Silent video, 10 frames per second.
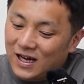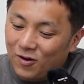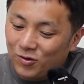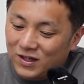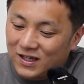
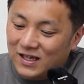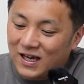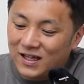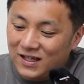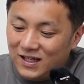カーをきっか
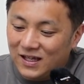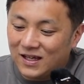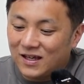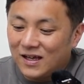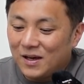け
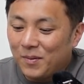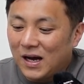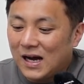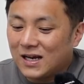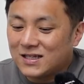に、まあ
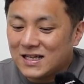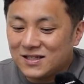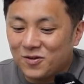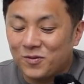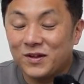話さ
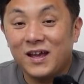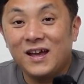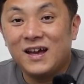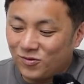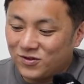ずとも
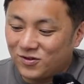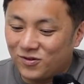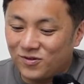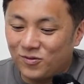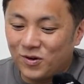ね、この
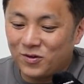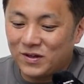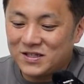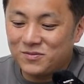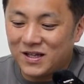人、俺と同
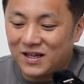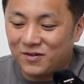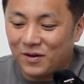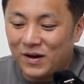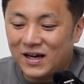じ趣味だなっ
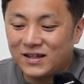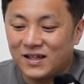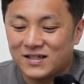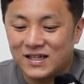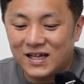てのが分かっ
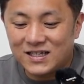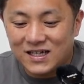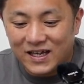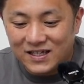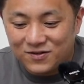てですね、話し
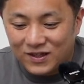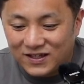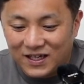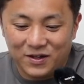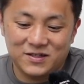かけやすく
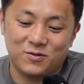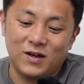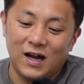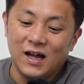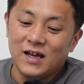なったりですと
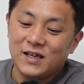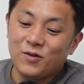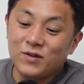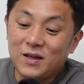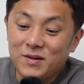か、い
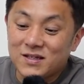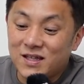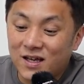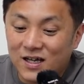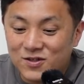ろんな意味で
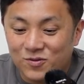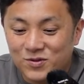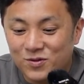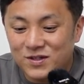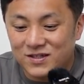ステッカー中面
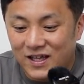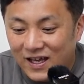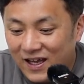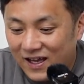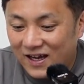白いっす
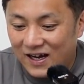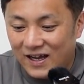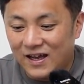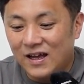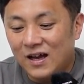ね。
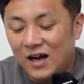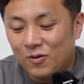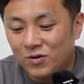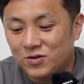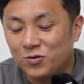はい。あ、
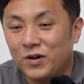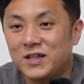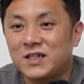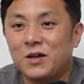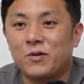この人トイレ
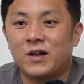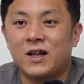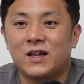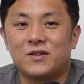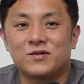近いのか
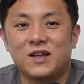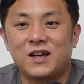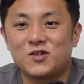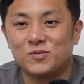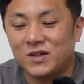ななんていう
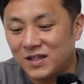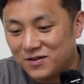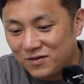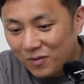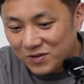ステッカー中もあったり
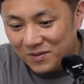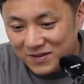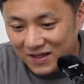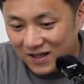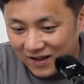するかもしれま
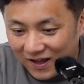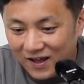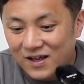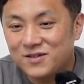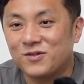せんからね。
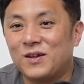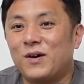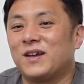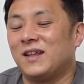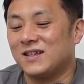そんな
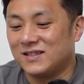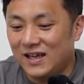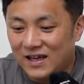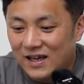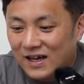わけでです
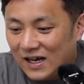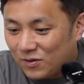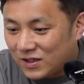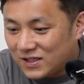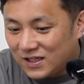ね、あ
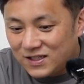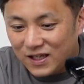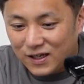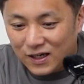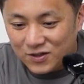の、確かに
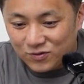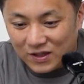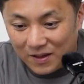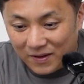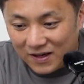ステッカー中の
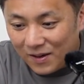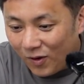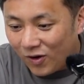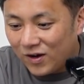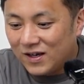定番か
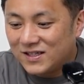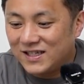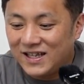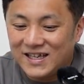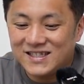も
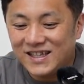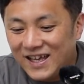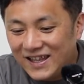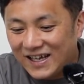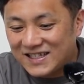しれないです
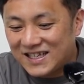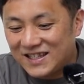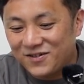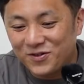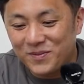ね。なんか使っ
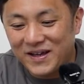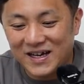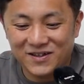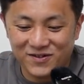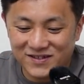てる
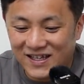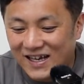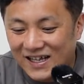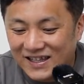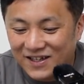オイルメーカーの
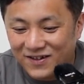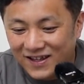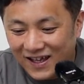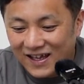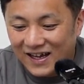ステッカー貼ったりとか
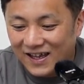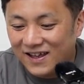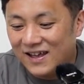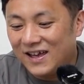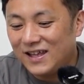ね。はい。
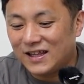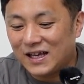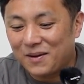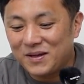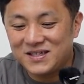変な
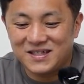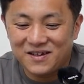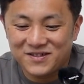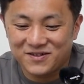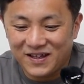仲間意識出
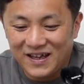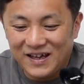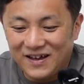るんですよね。